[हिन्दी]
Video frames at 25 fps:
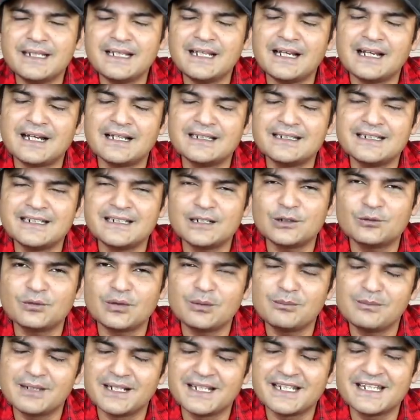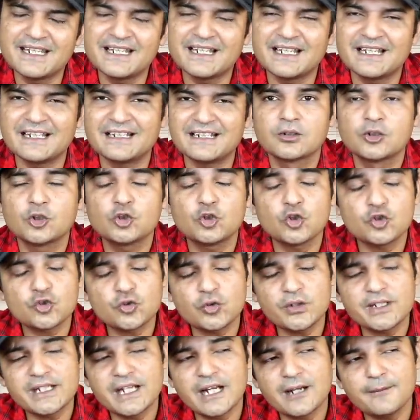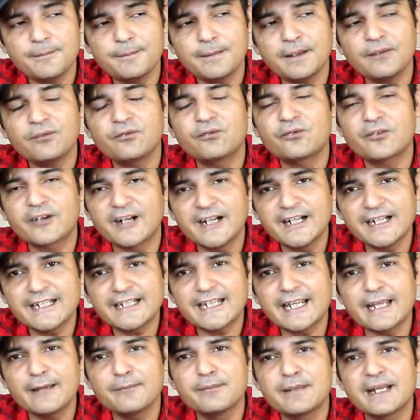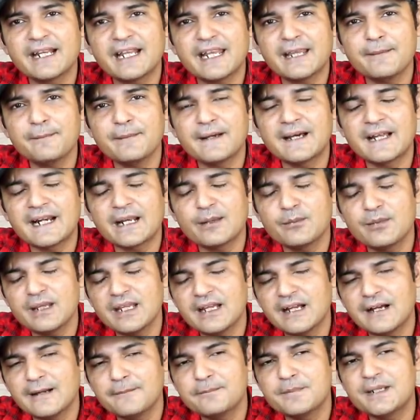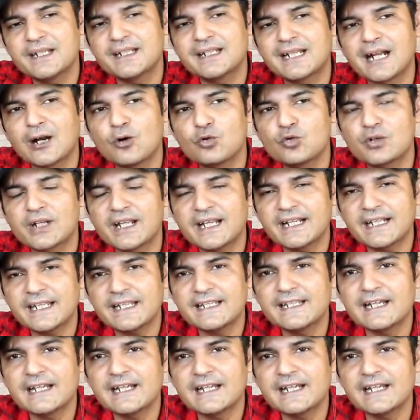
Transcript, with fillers: है आधी कंफर्म नहीं है तो दोस्तों यहाँ पर फ्रंट कैमरे के बारे में अभी डाउट है कि